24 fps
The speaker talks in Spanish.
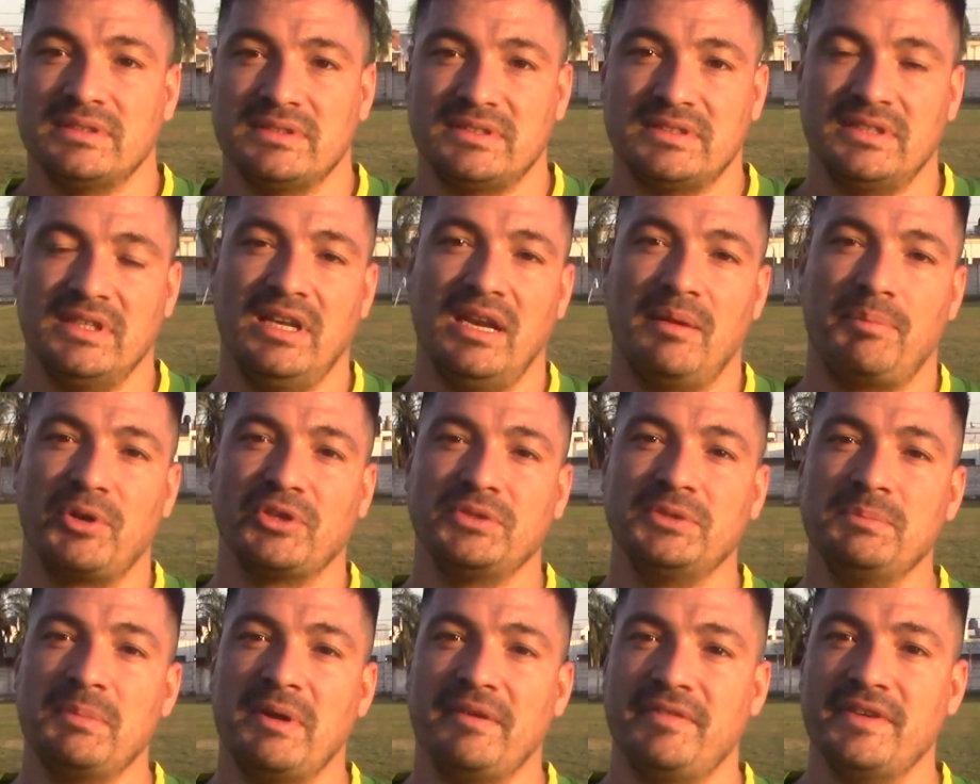Sí, la
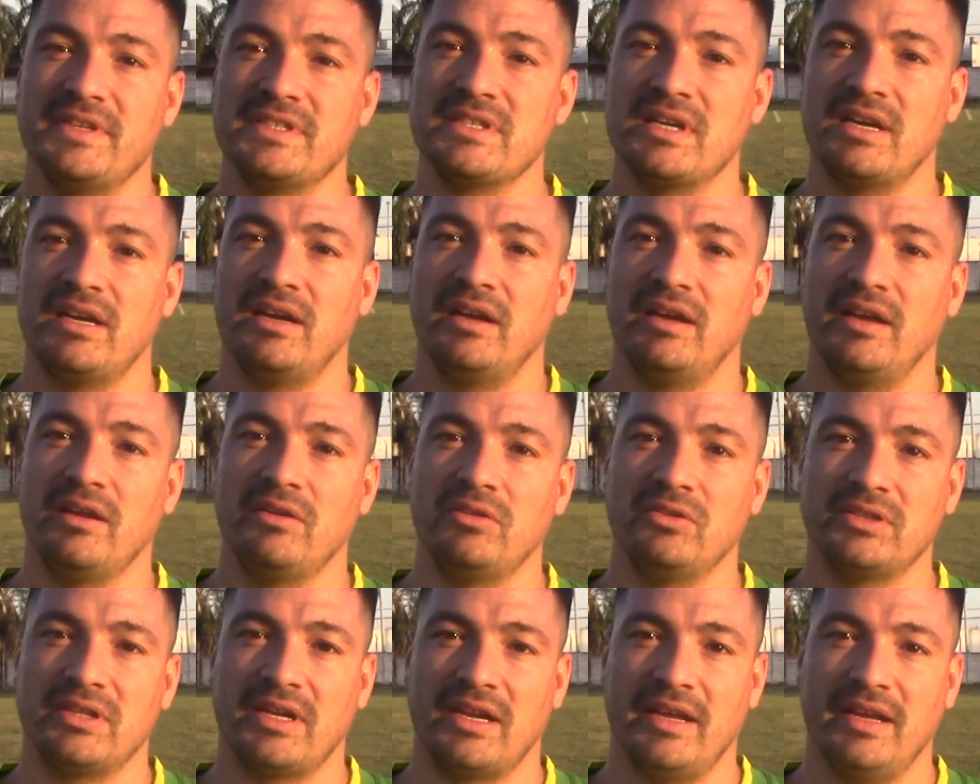próxima fecha es
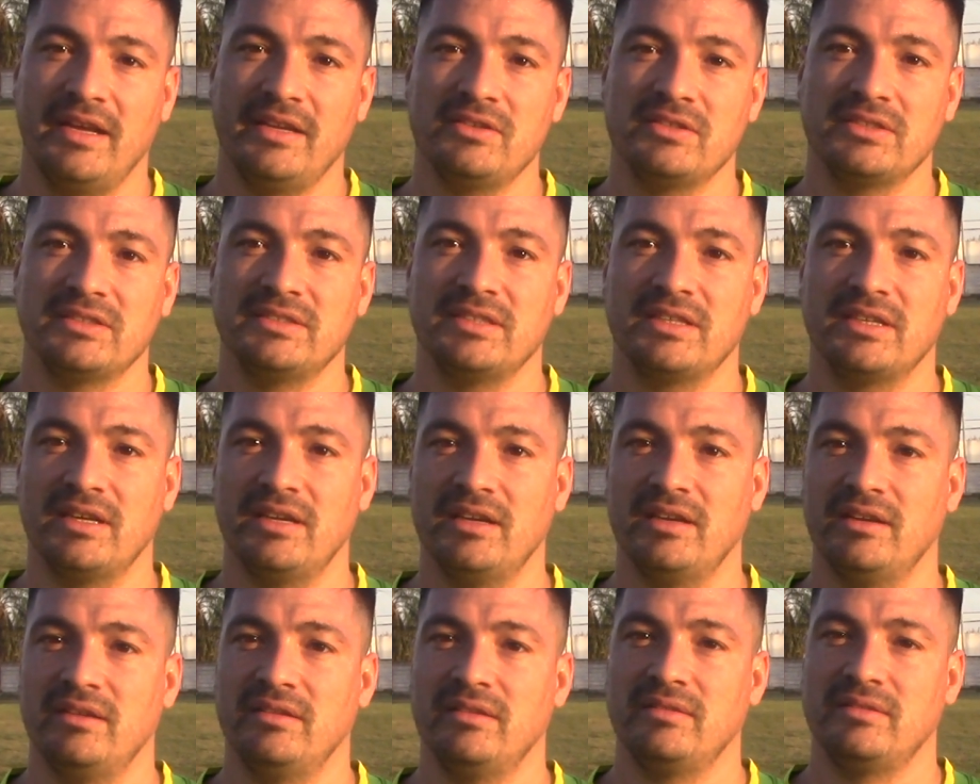contra ellos, así
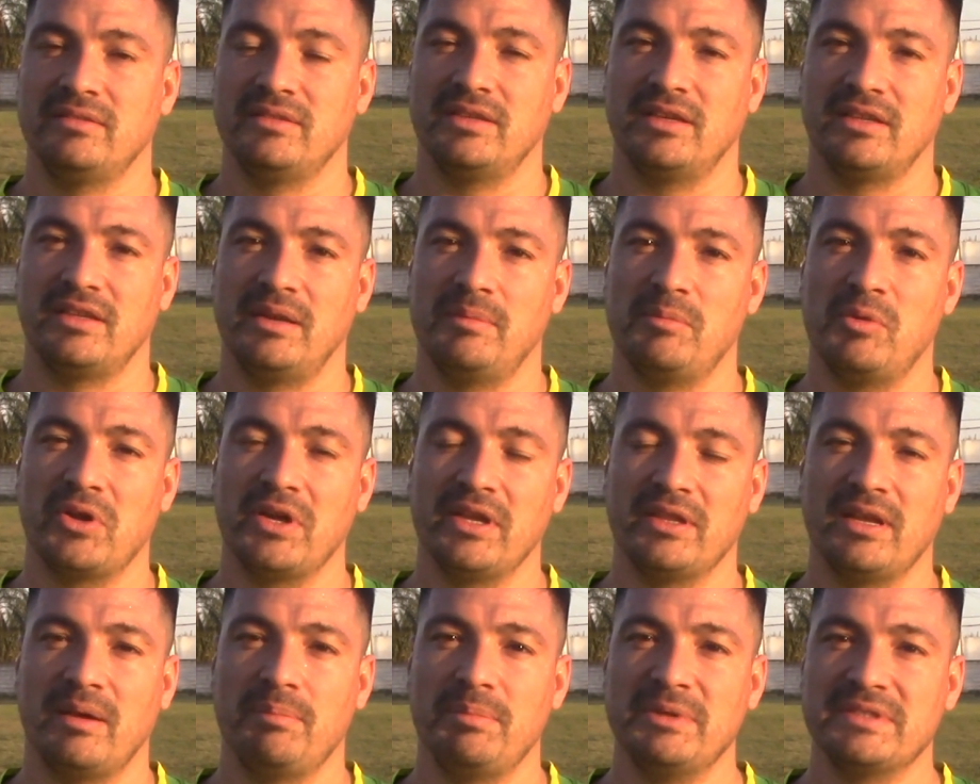que ya tenemos
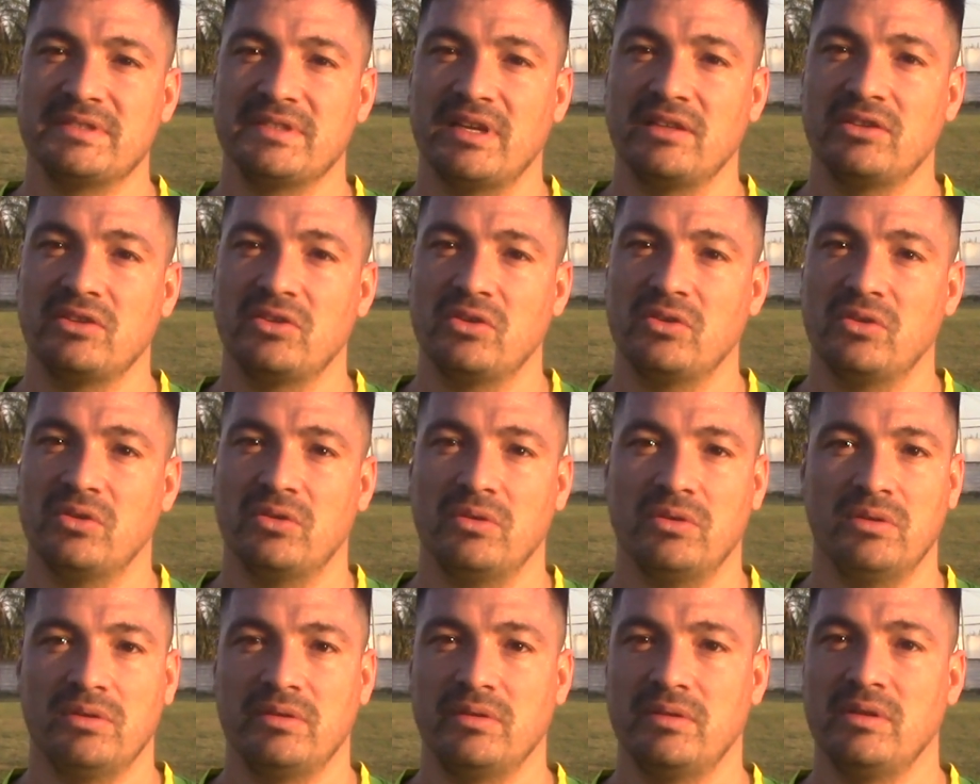que estar pensando
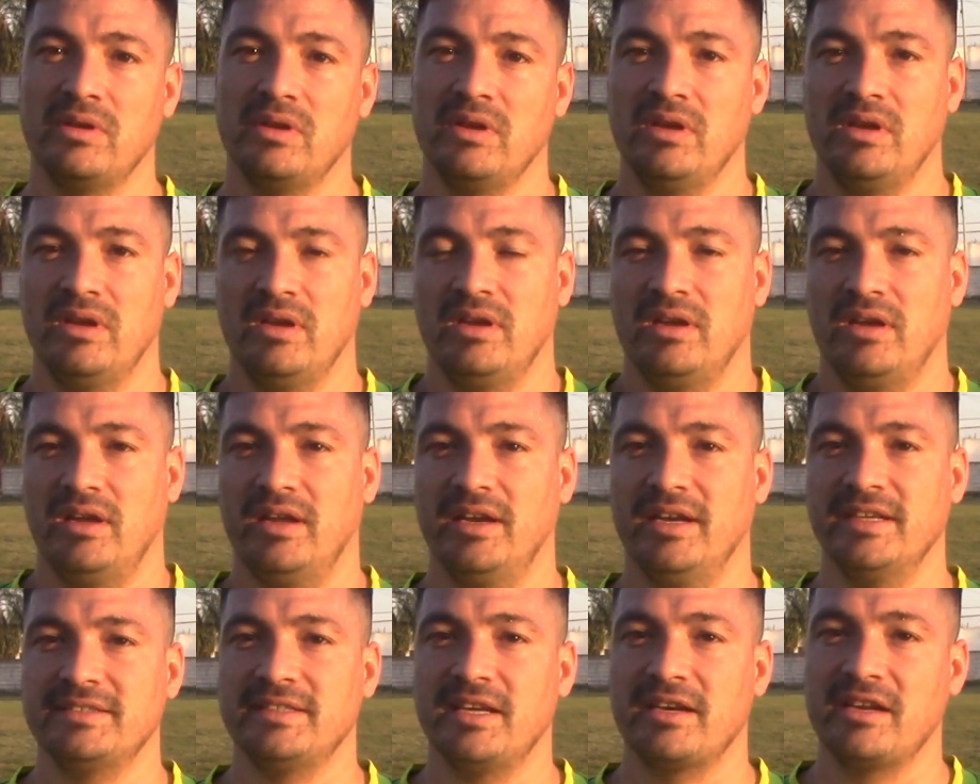
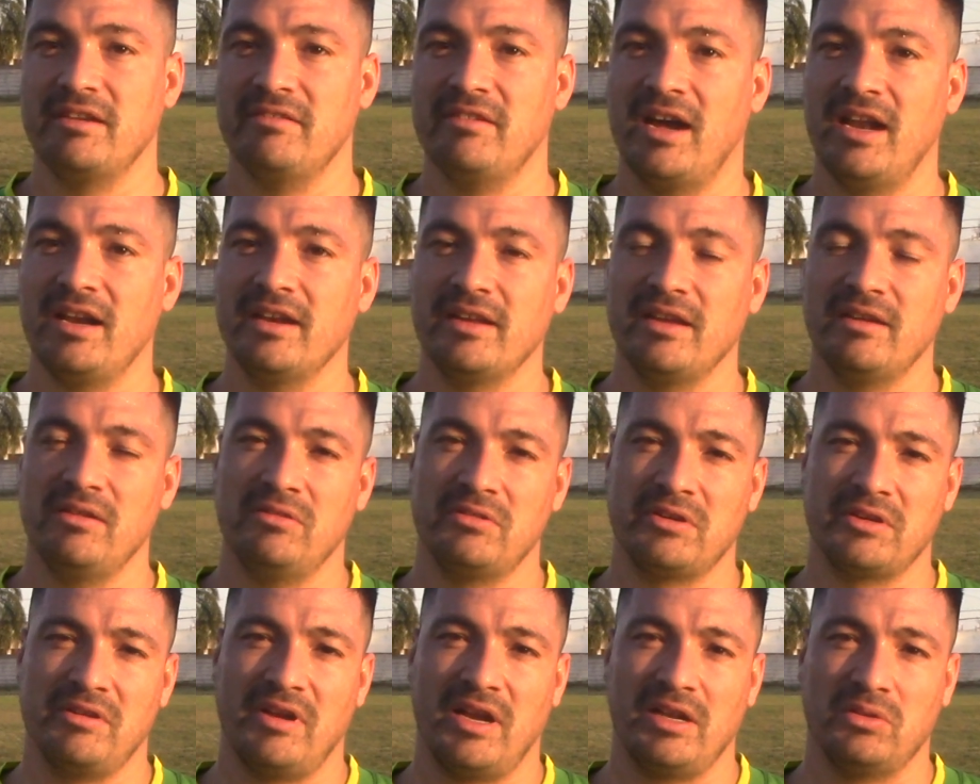en ese rival, que es
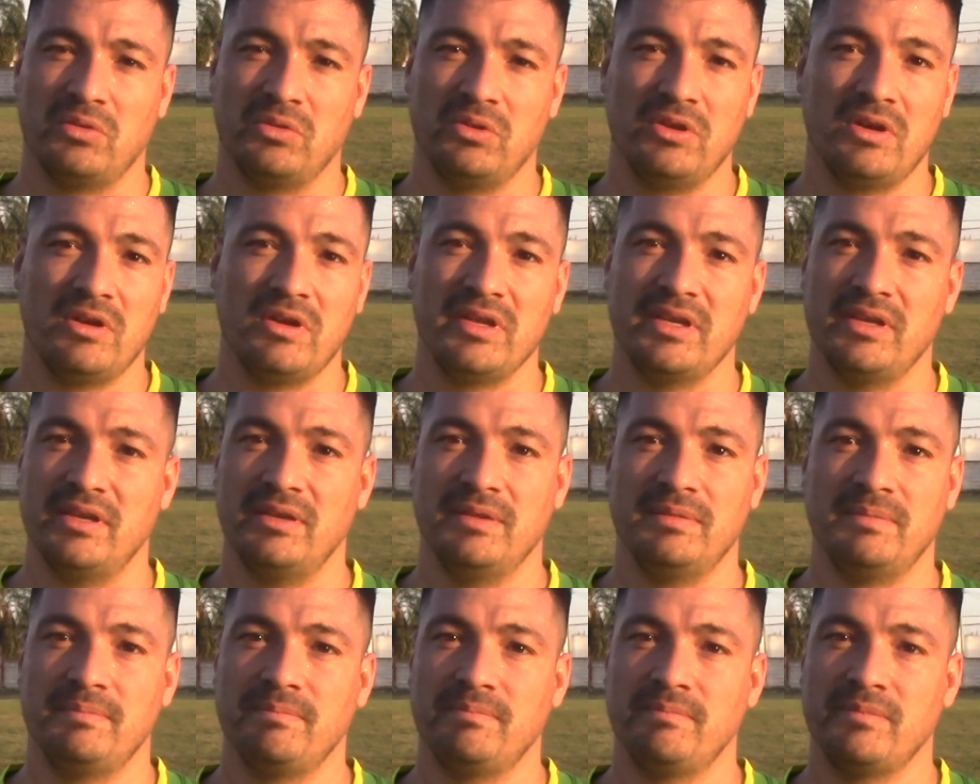un rival duro y,
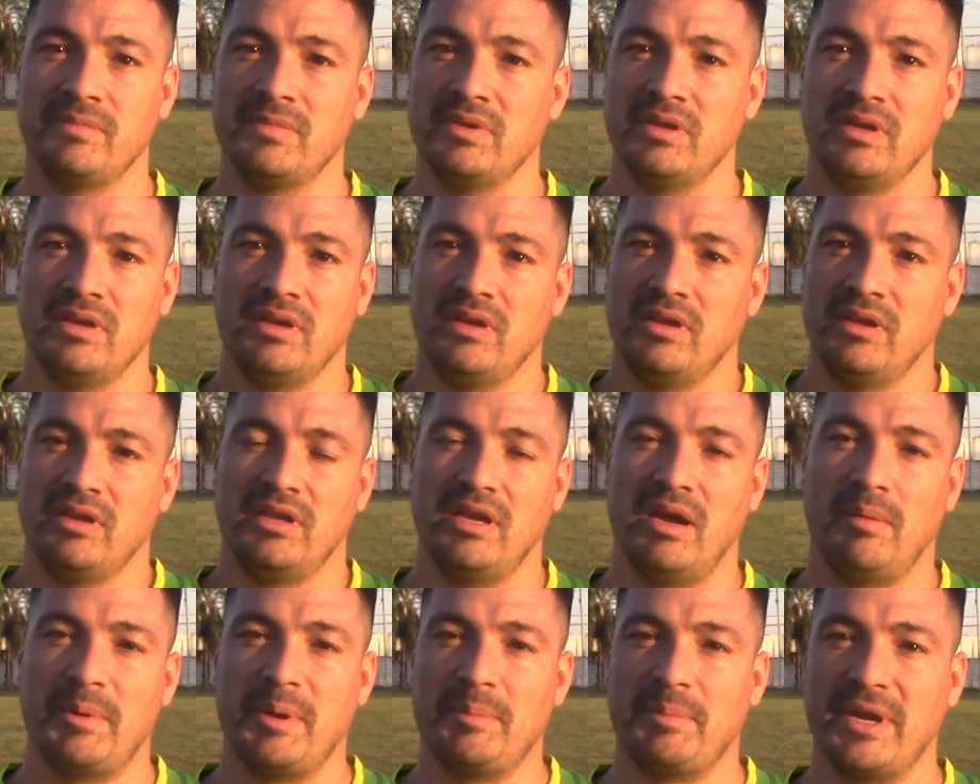
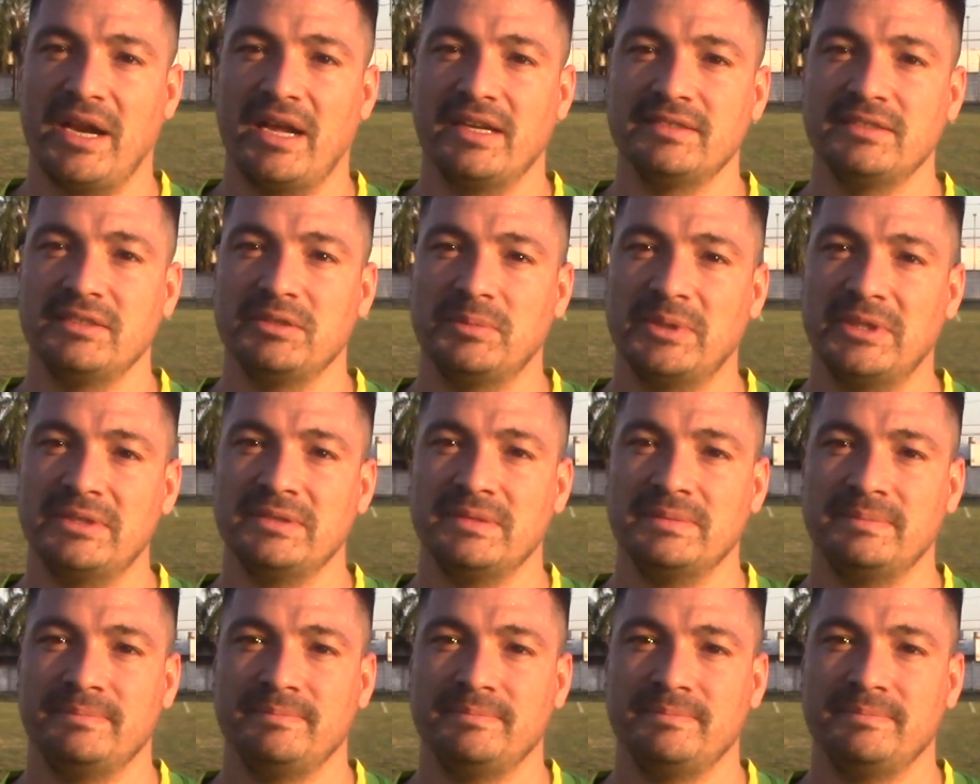y a prepararse nomás.